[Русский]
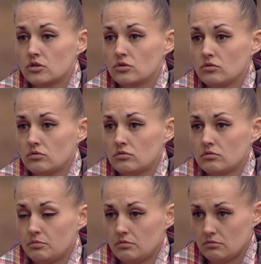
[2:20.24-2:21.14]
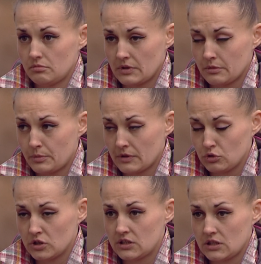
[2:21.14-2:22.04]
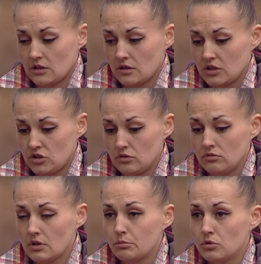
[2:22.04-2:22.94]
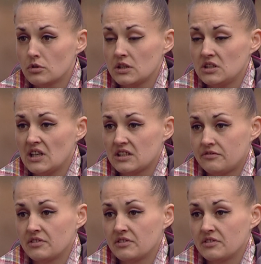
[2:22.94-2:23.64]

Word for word: что э, проводится очередной набор кандидатов,